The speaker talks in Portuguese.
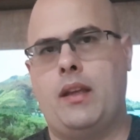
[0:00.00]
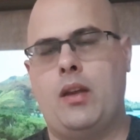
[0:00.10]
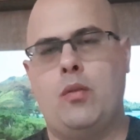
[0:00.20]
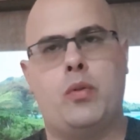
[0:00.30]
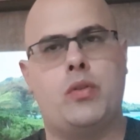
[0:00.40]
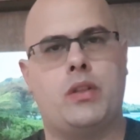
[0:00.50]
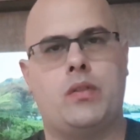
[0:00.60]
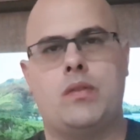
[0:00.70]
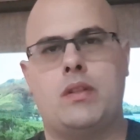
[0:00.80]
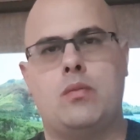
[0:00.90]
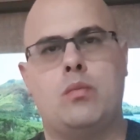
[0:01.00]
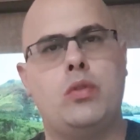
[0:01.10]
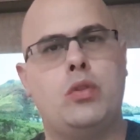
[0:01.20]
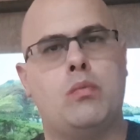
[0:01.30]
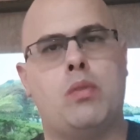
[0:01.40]
é um projetorzinho
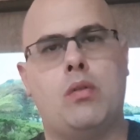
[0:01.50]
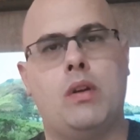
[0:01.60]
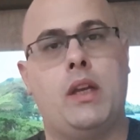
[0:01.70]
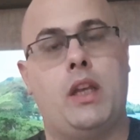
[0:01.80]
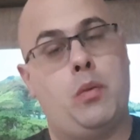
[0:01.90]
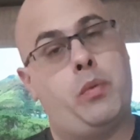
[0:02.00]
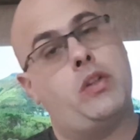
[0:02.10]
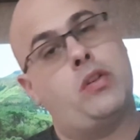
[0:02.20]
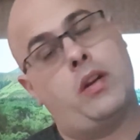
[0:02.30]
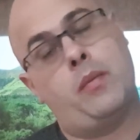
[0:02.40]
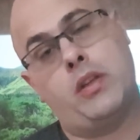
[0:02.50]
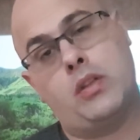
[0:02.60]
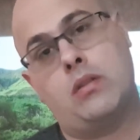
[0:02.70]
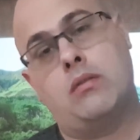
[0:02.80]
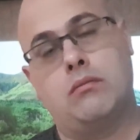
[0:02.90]
muito bom. Eu,
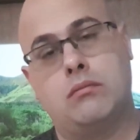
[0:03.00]
particularmente,